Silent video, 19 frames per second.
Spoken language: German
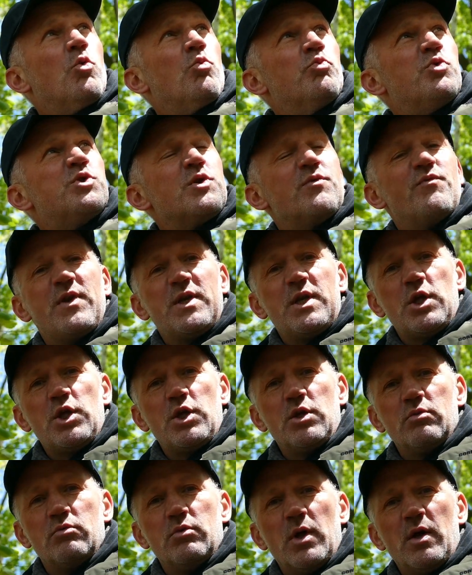Ein bisschen
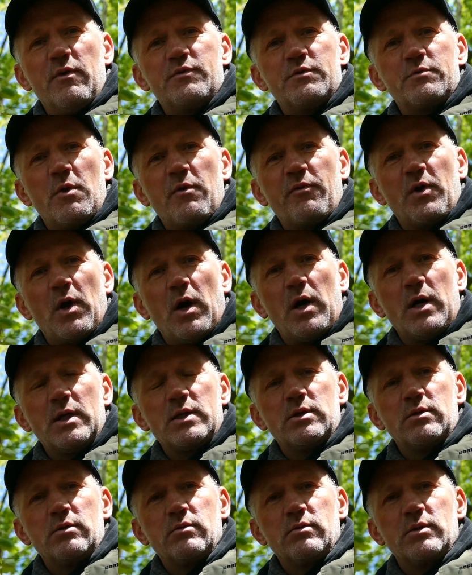windig, 11, 12 Grad.
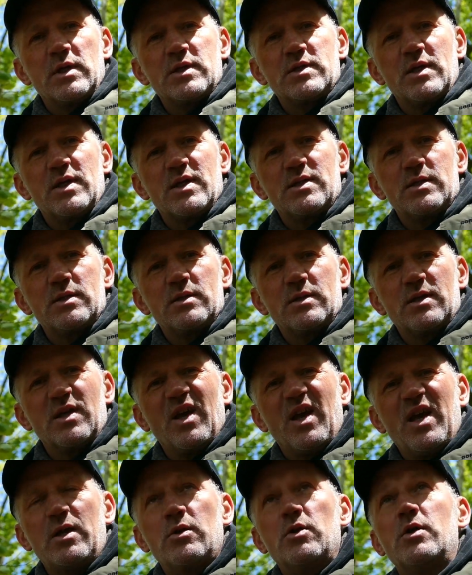Gestern hat es
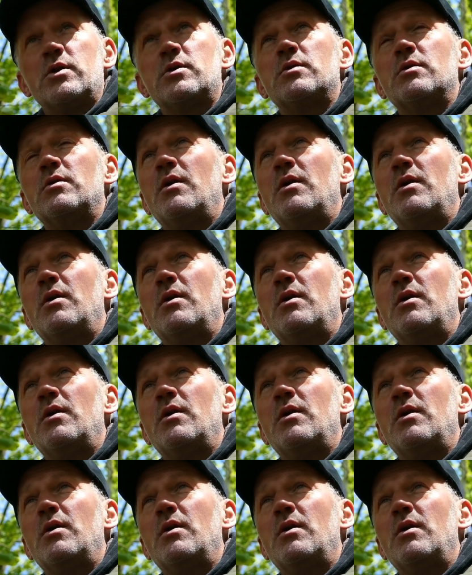geregnet.